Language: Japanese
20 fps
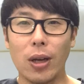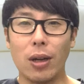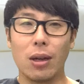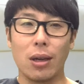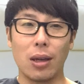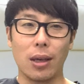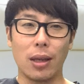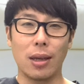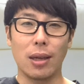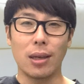
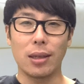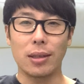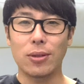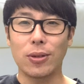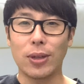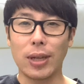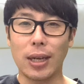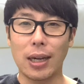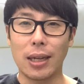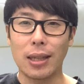えー、
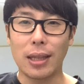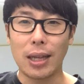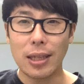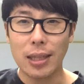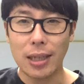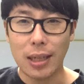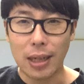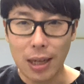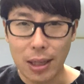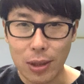それが
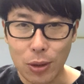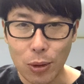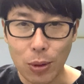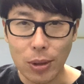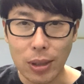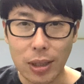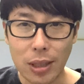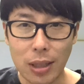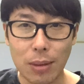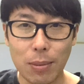何かと
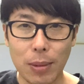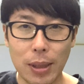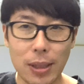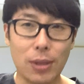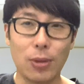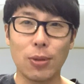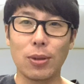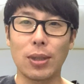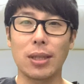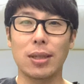言いま
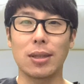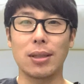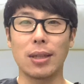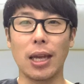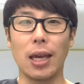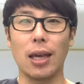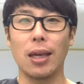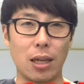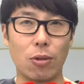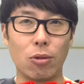すとです
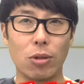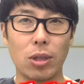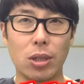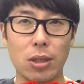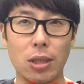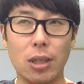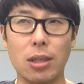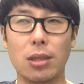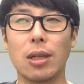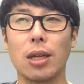ね、
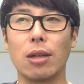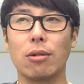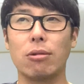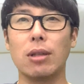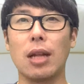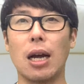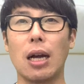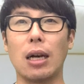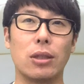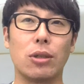サコリッチですね、普
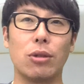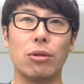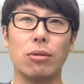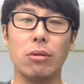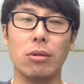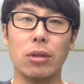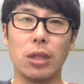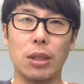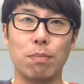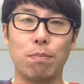段
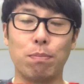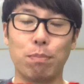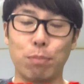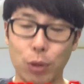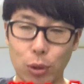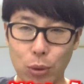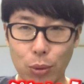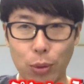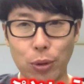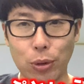
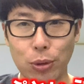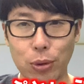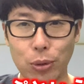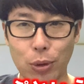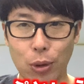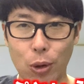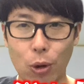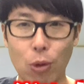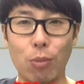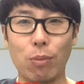チューリップという
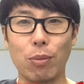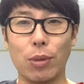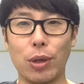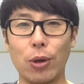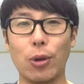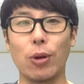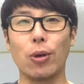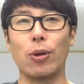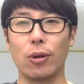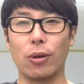コンビ
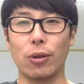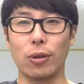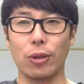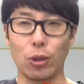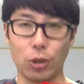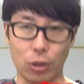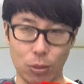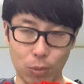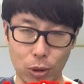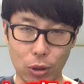を
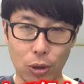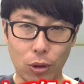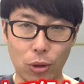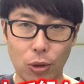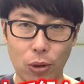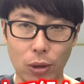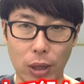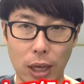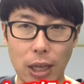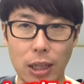吉本
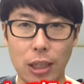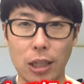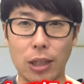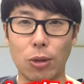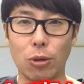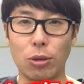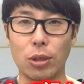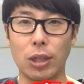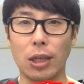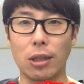の芸人
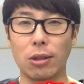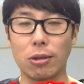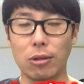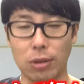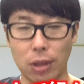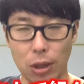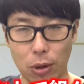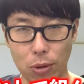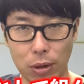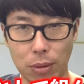として
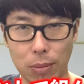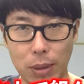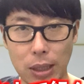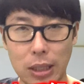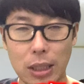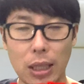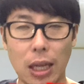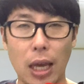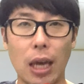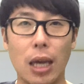組んでおりま
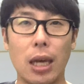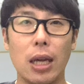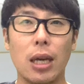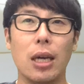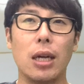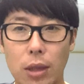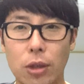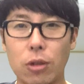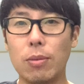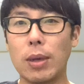して、
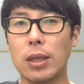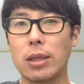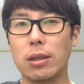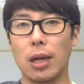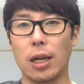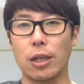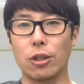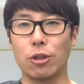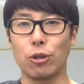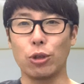沼津
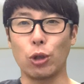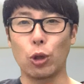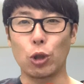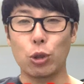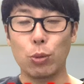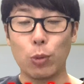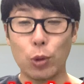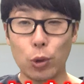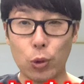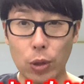楽ん
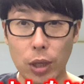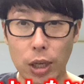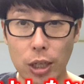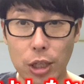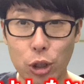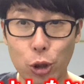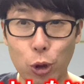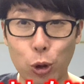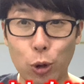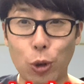吉本
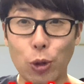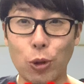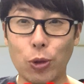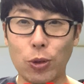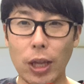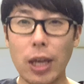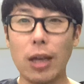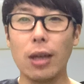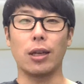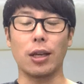劇場という
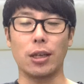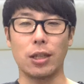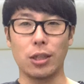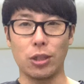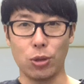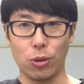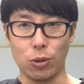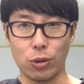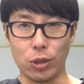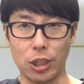ね、劇
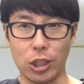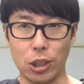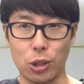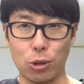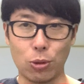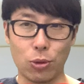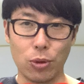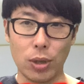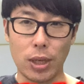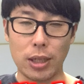場に
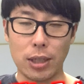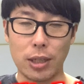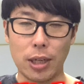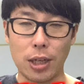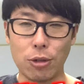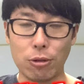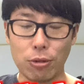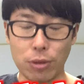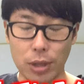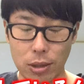出演して
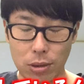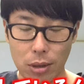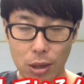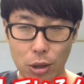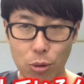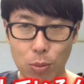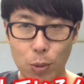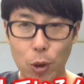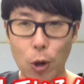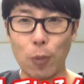いるんですけ
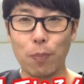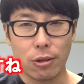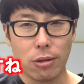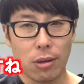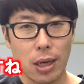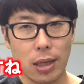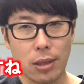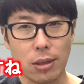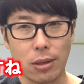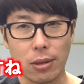ども、9
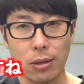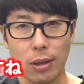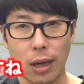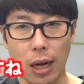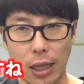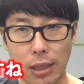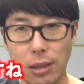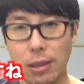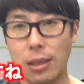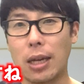月
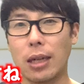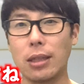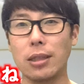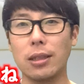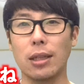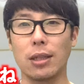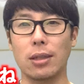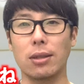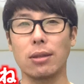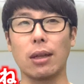20日に
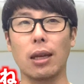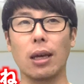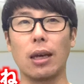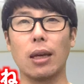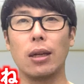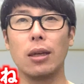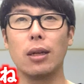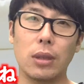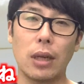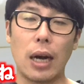ですね、
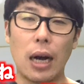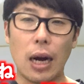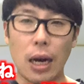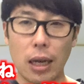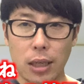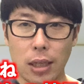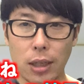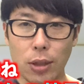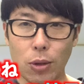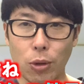
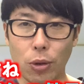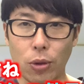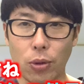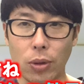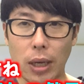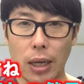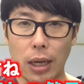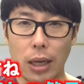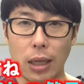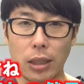秋の夜
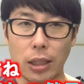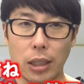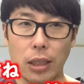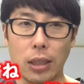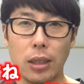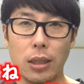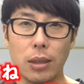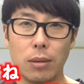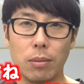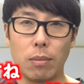長
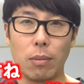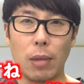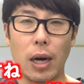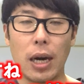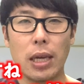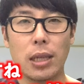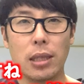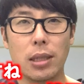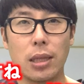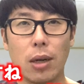に
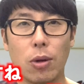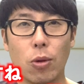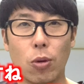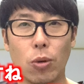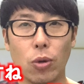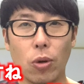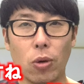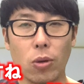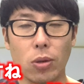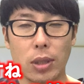前迫
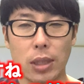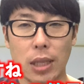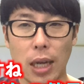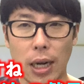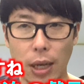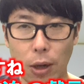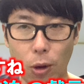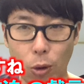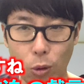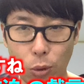の
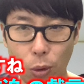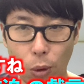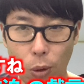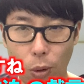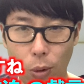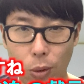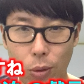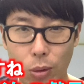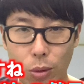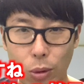ザレ言
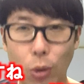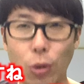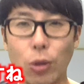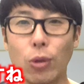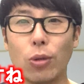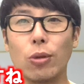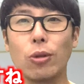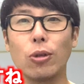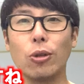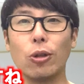と
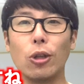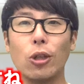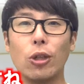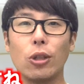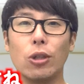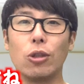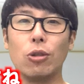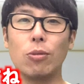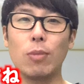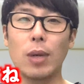いう
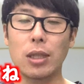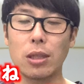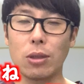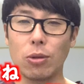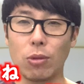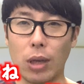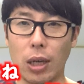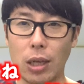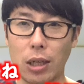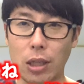沼津
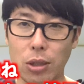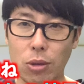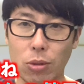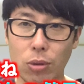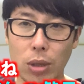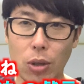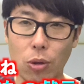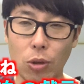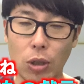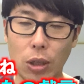の劇場
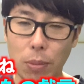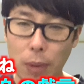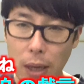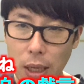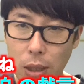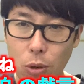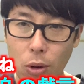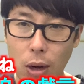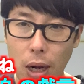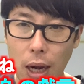での
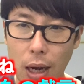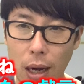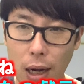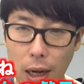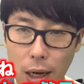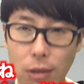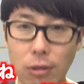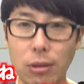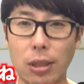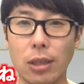イベントが
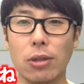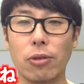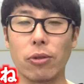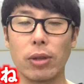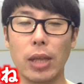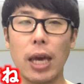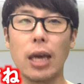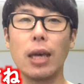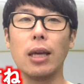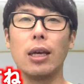あるんですよ
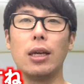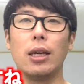ね。